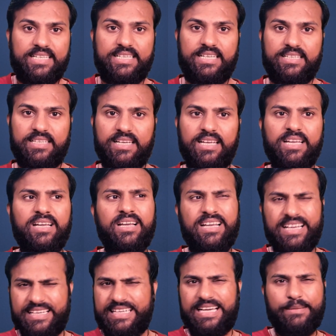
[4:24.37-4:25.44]
करते हैं
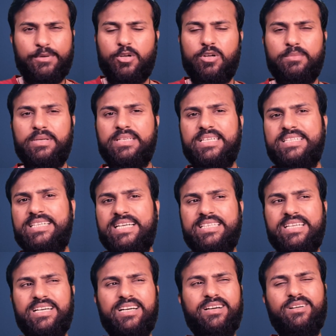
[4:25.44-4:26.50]
कैमरा वैमरा इनके ज़्यादा